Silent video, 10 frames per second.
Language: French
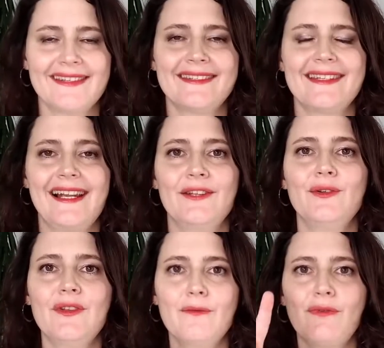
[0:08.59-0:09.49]
C'est la
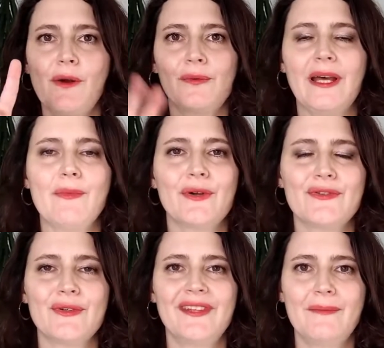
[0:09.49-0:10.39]
deuxième fois qu'on aborde
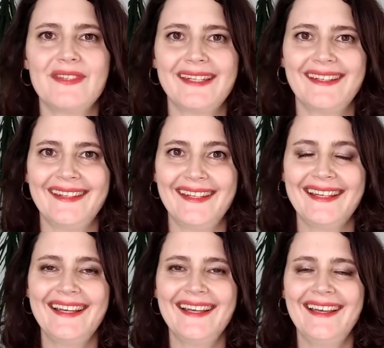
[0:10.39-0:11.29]
ce thème cette année.
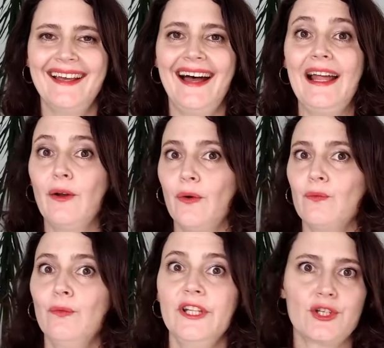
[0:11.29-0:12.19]
Alors,
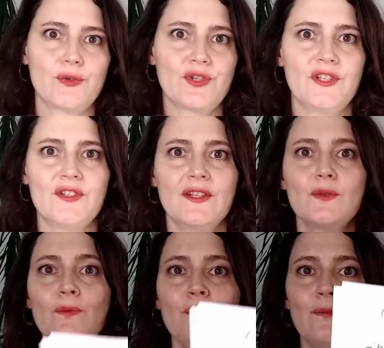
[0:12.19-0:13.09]
on a changé de
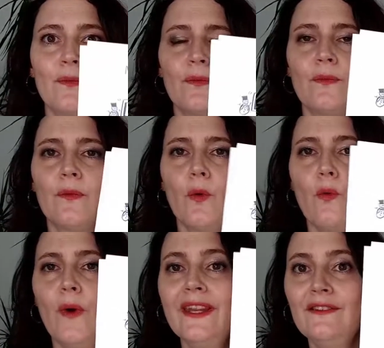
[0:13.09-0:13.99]
saison.
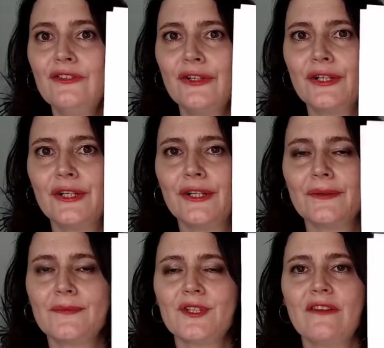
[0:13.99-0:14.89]
Winter.
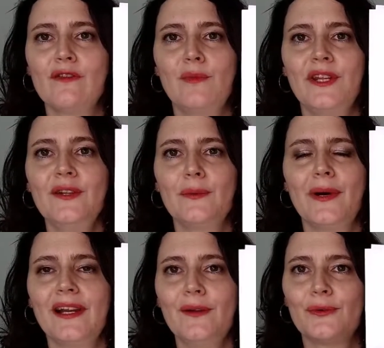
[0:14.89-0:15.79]
J'avais oublié d'en
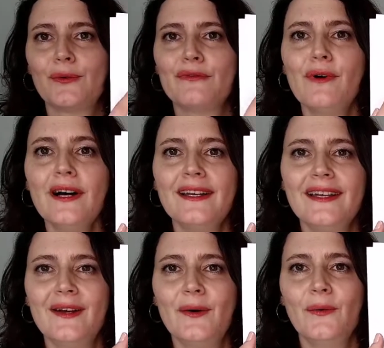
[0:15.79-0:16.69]
parler l'autre fois.
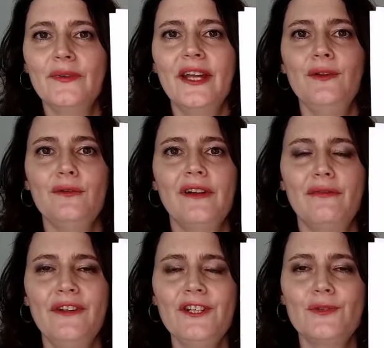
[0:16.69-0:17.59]
On a une nouvelle
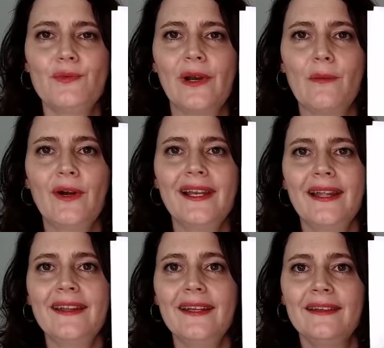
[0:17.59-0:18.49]
fiche pour les mois de
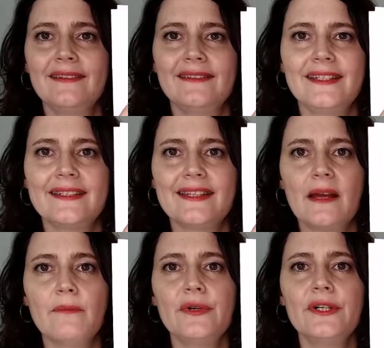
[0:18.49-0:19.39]
l'année.
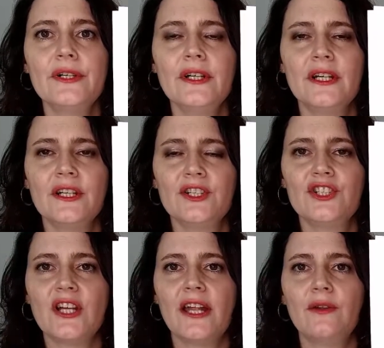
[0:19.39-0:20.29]
December,
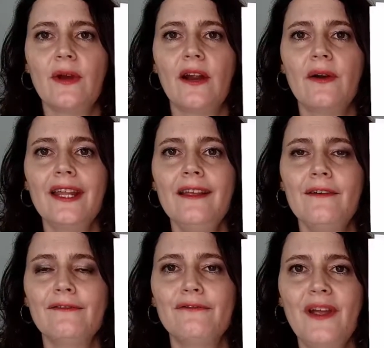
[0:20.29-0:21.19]
January,
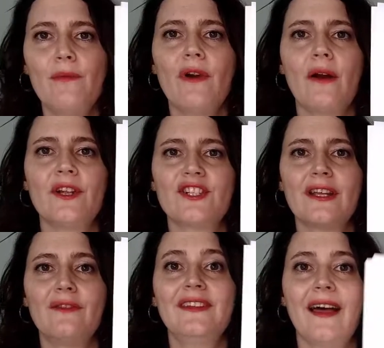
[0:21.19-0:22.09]
February. Je
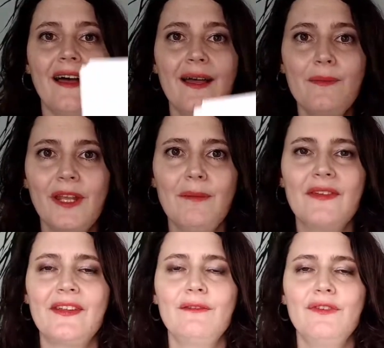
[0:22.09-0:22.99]
t'invite à imprimer
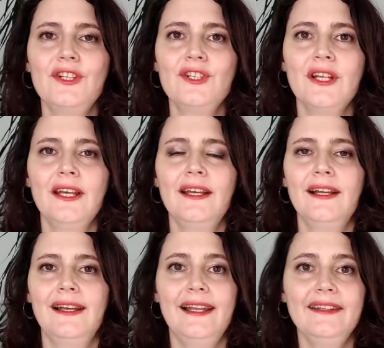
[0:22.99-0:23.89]
cette fiche,
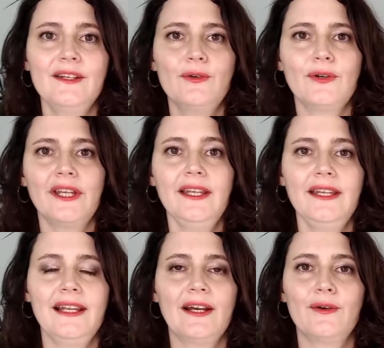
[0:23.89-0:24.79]
la décorer
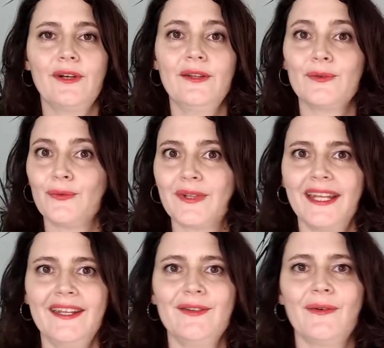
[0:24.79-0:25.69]
et la coller dans ton
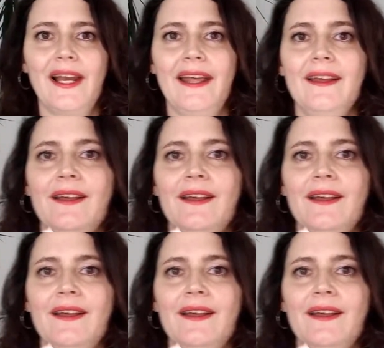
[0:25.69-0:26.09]
cahier d'anglais.